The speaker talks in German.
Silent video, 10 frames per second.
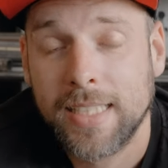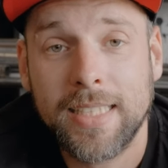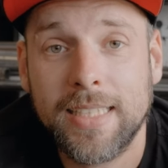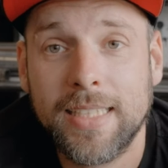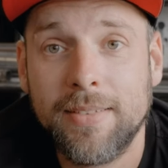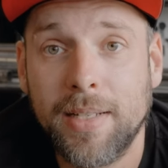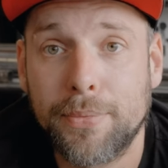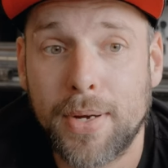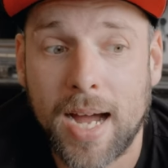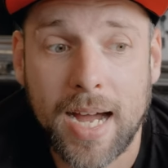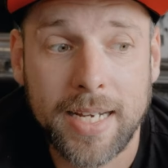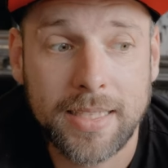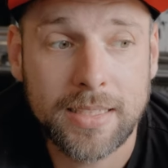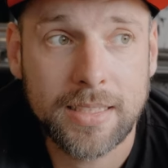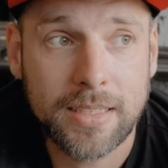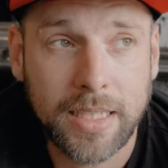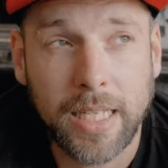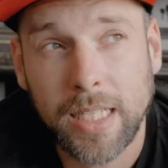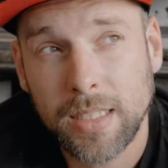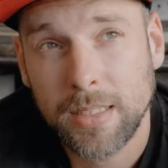Äh, wir fahren
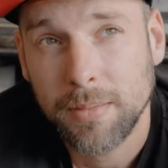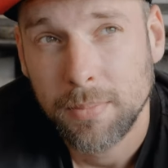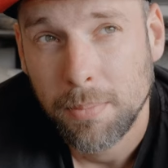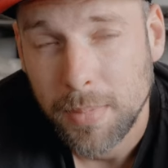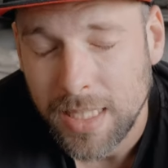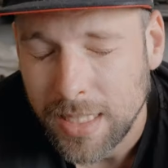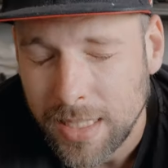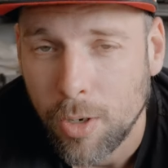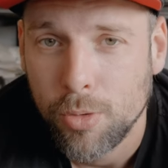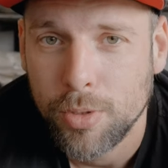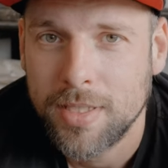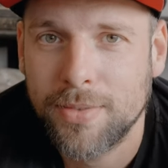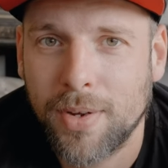gegen Mitte August,